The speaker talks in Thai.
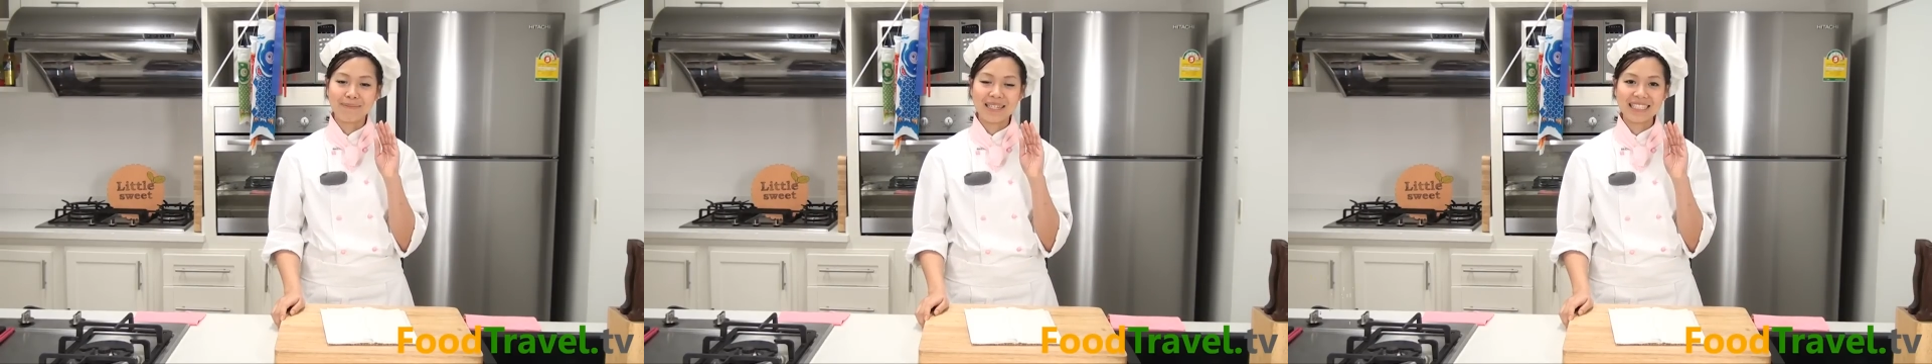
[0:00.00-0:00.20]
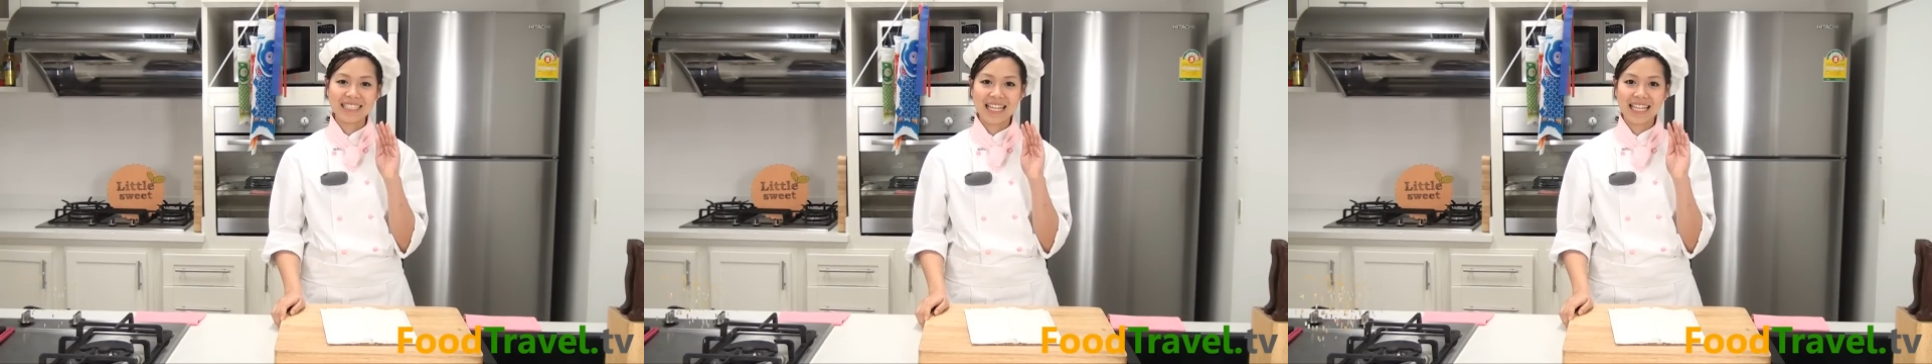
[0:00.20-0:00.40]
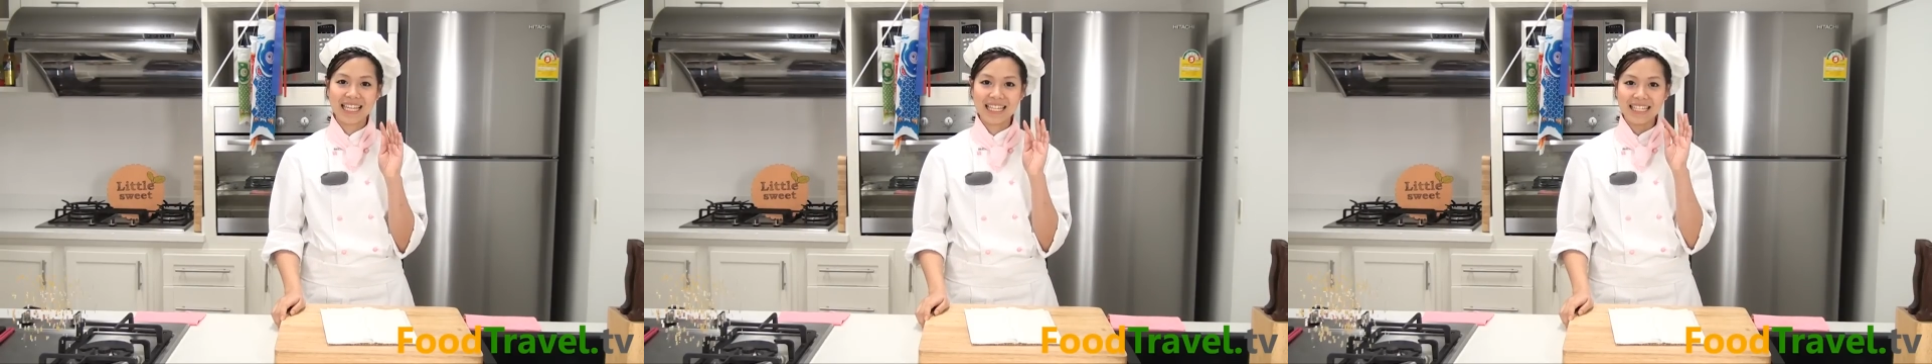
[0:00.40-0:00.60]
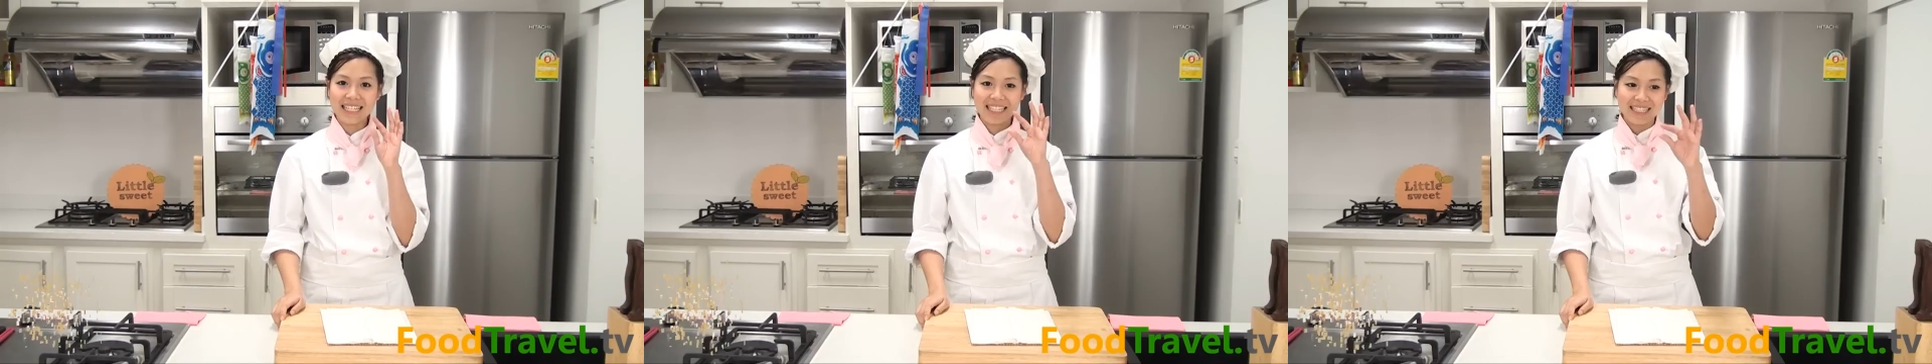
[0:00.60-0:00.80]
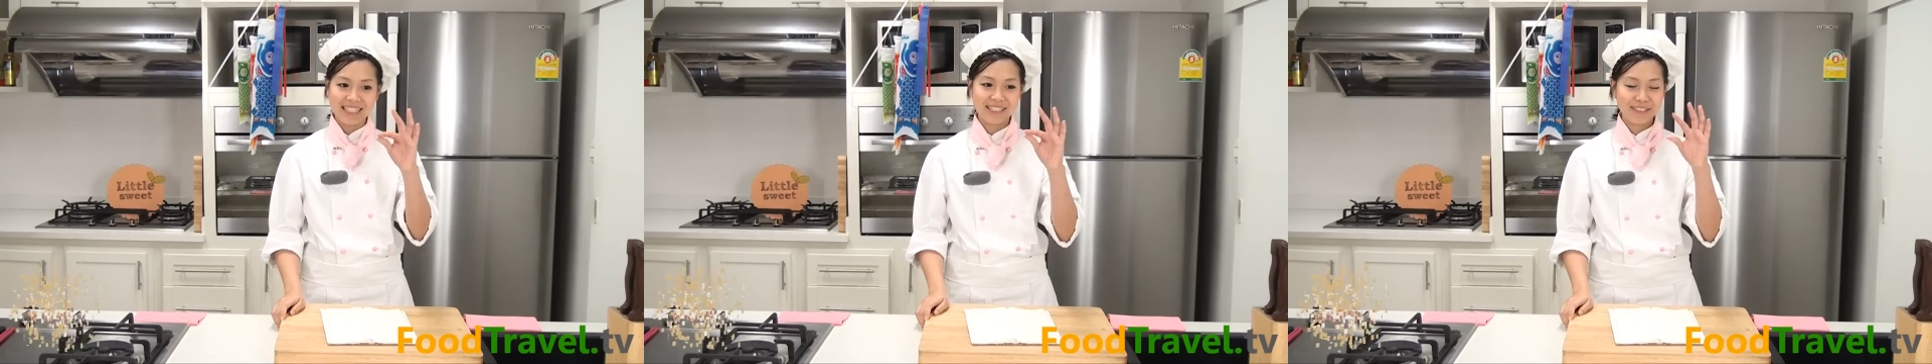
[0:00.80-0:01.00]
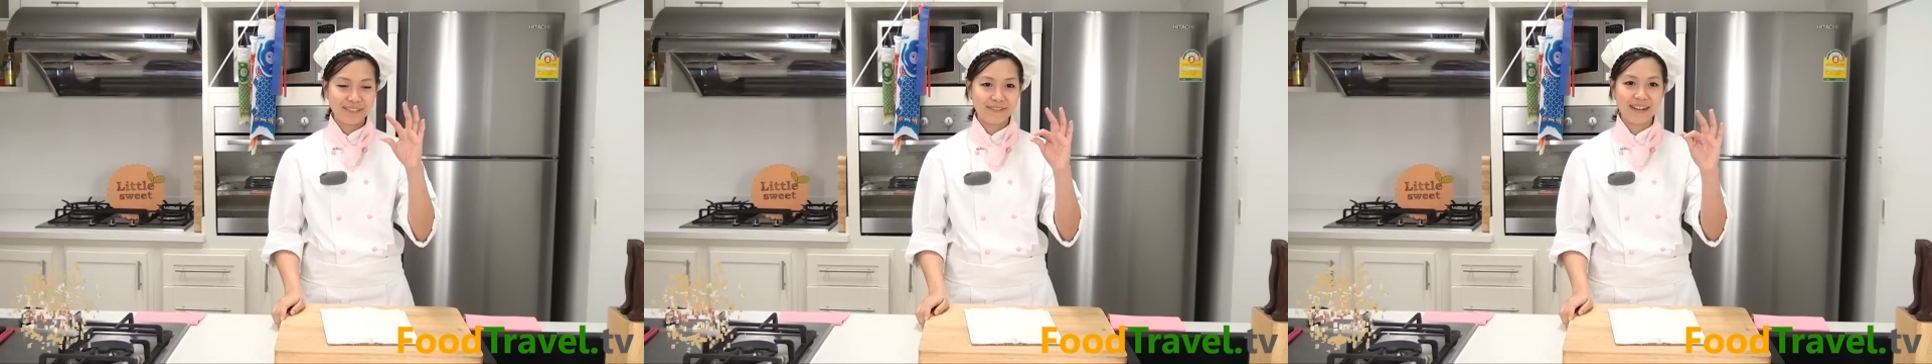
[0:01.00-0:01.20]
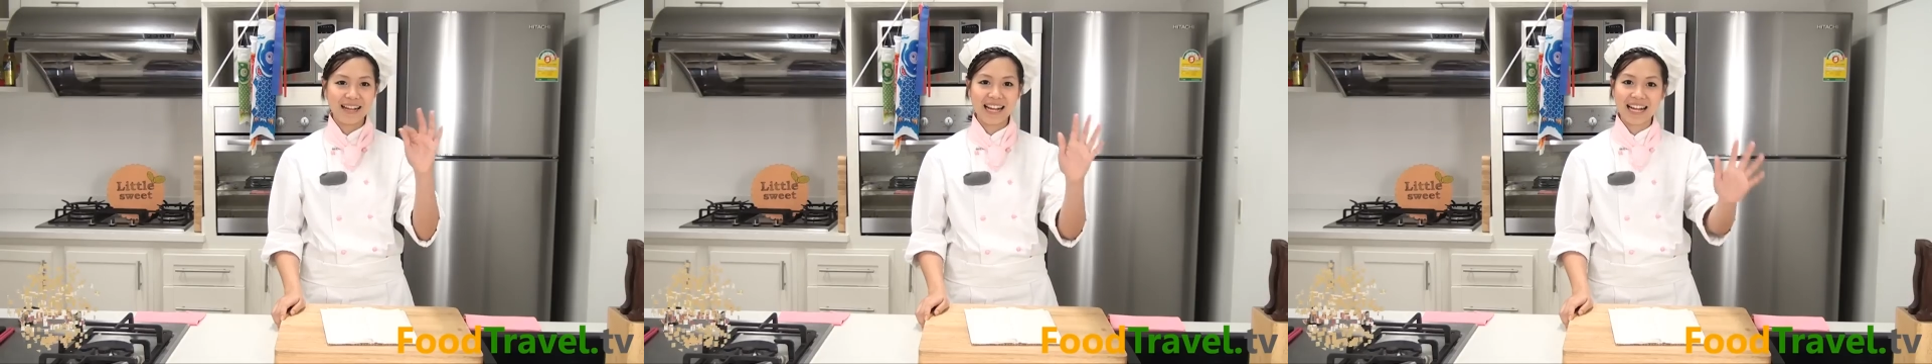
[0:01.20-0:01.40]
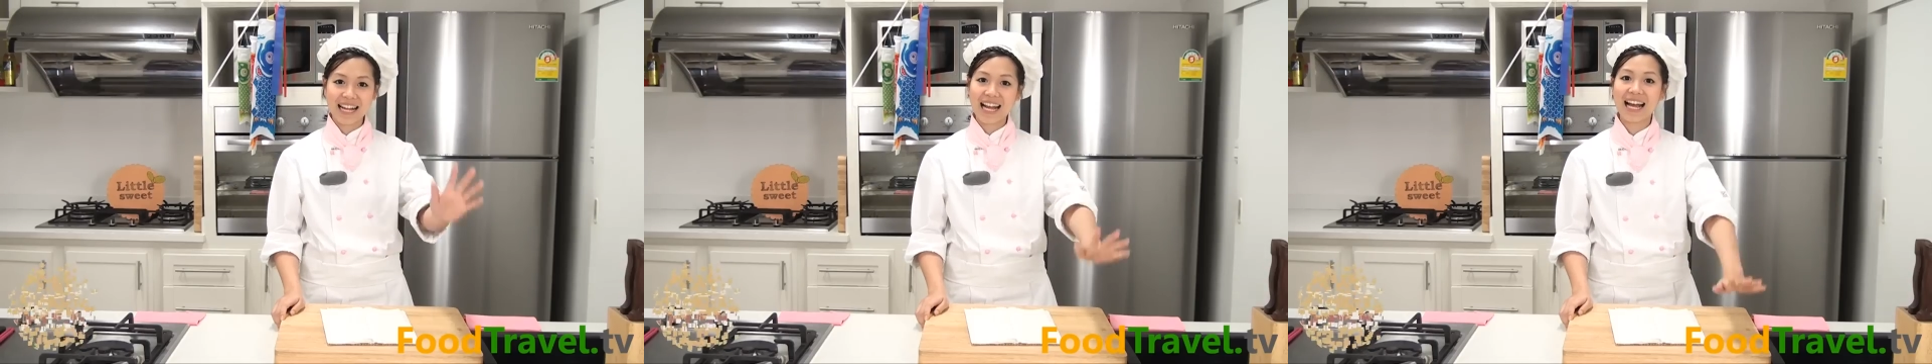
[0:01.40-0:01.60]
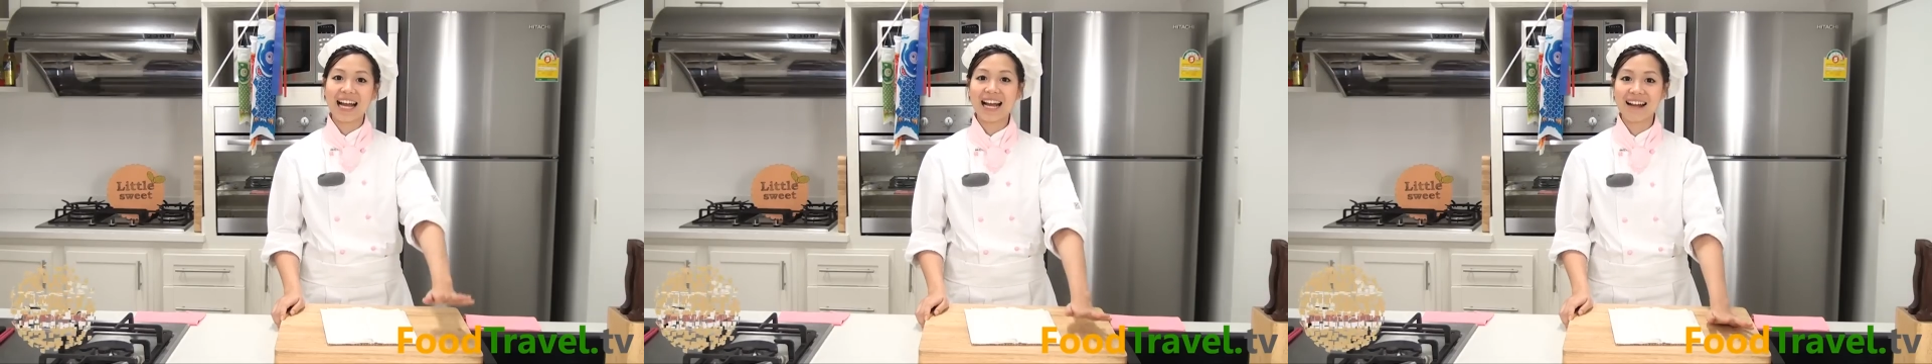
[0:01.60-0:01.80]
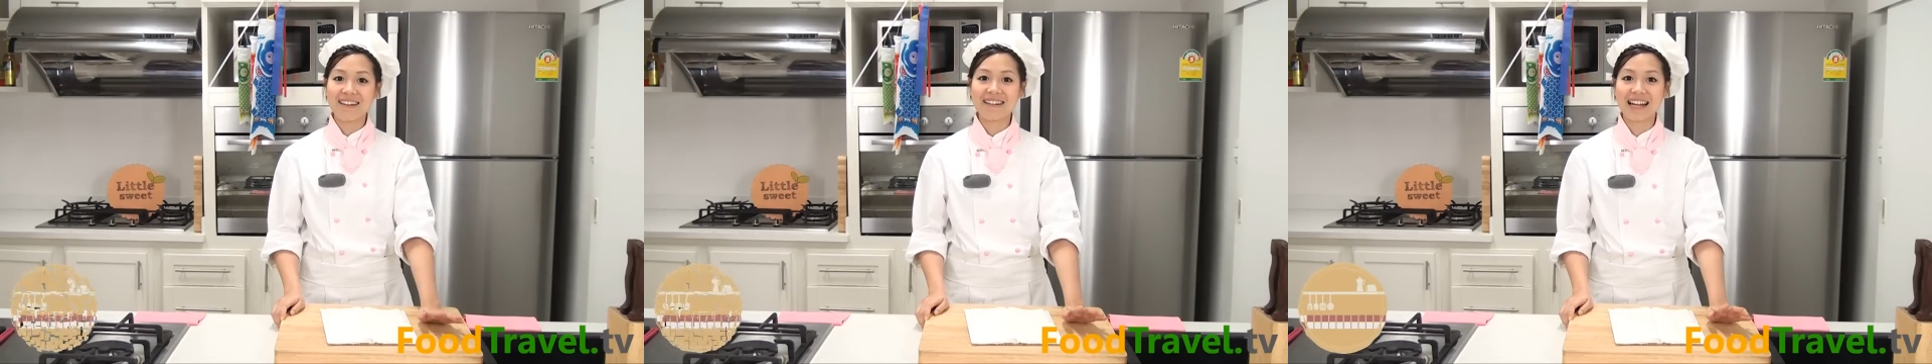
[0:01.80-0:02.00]
ไม่ใช้ตัว
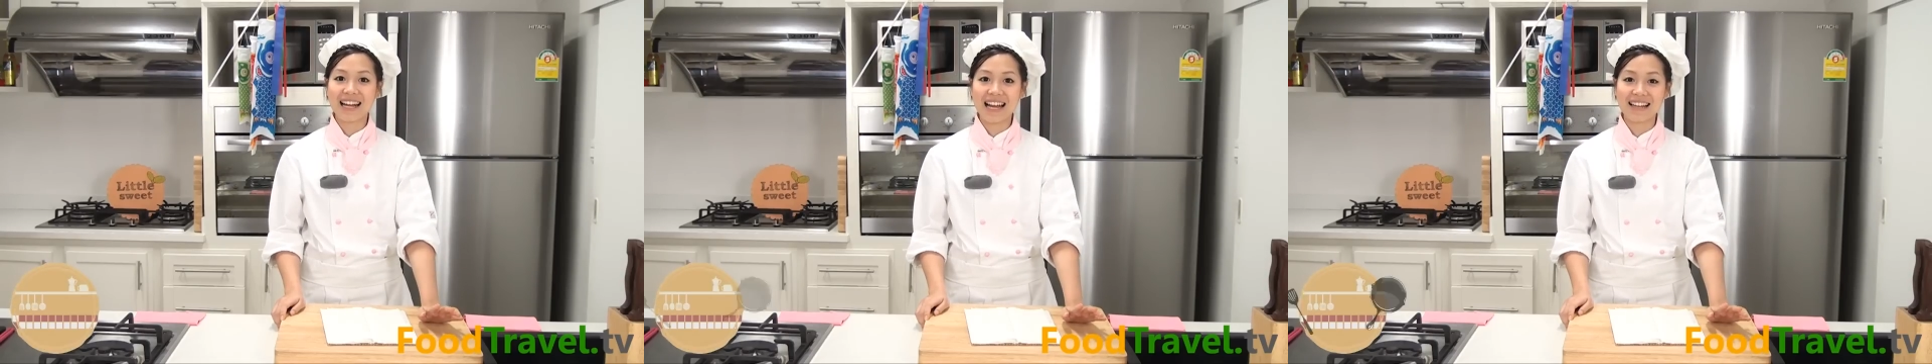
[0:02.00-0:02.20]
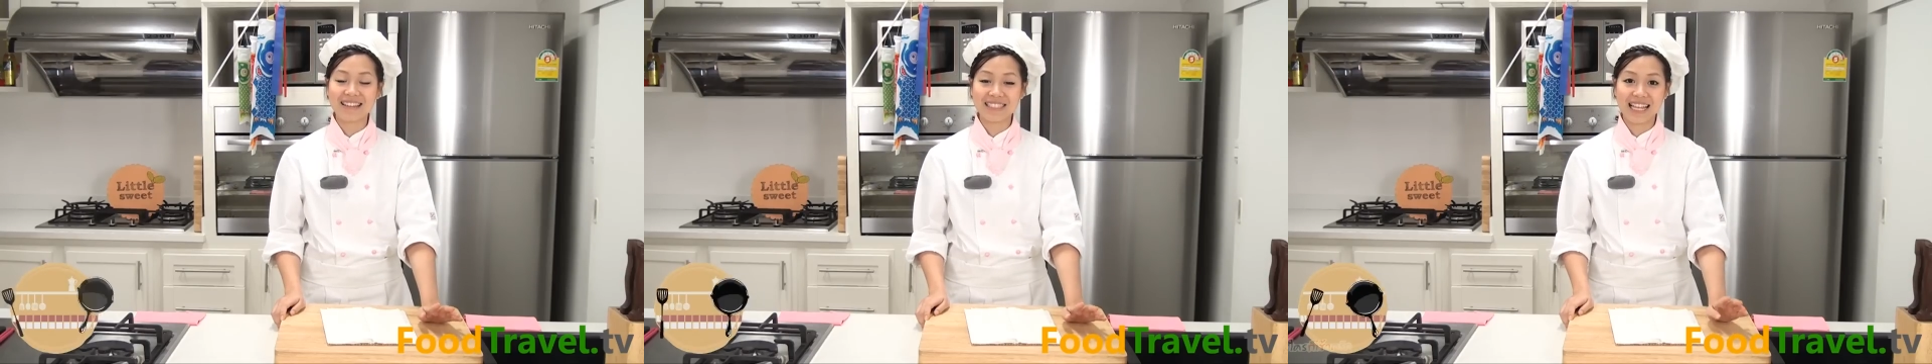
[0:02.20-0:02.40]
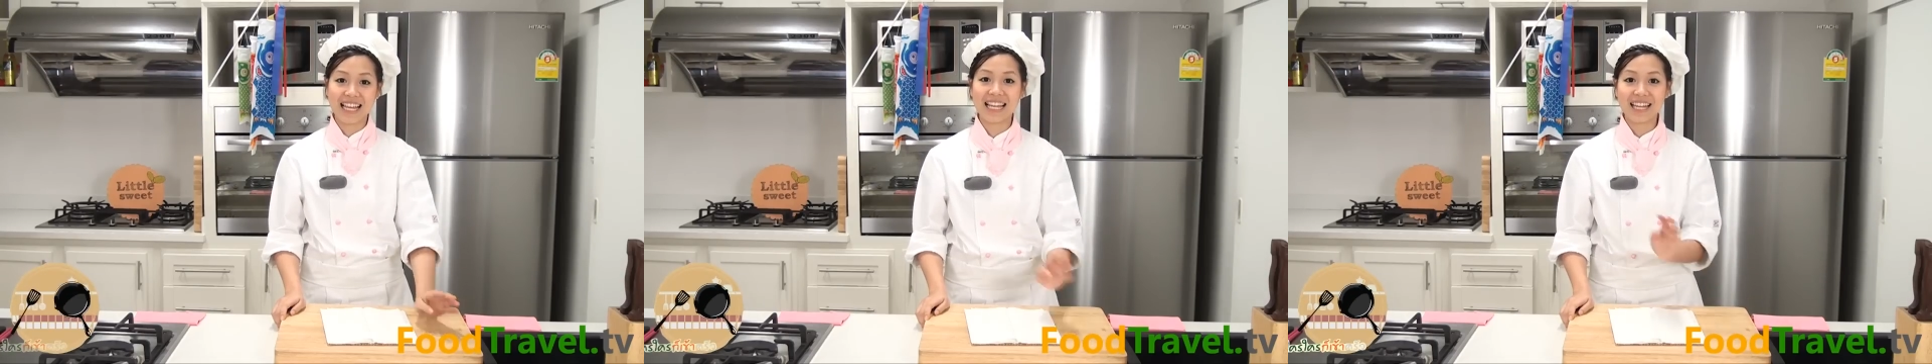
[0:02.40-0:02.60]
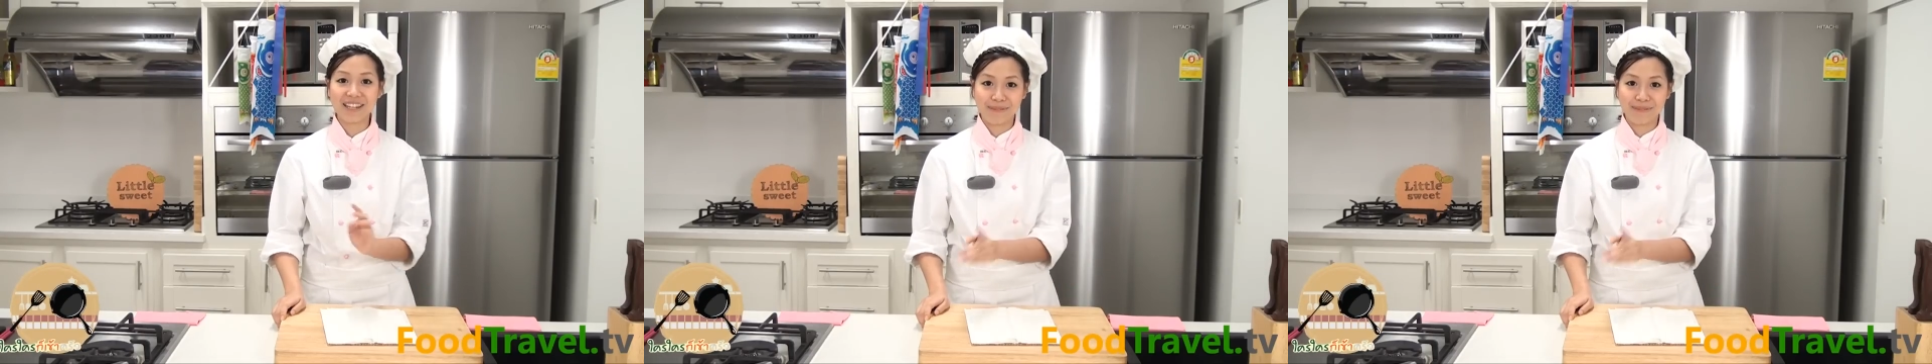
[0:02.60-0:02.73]
ข้าวอะค่ะเราใช้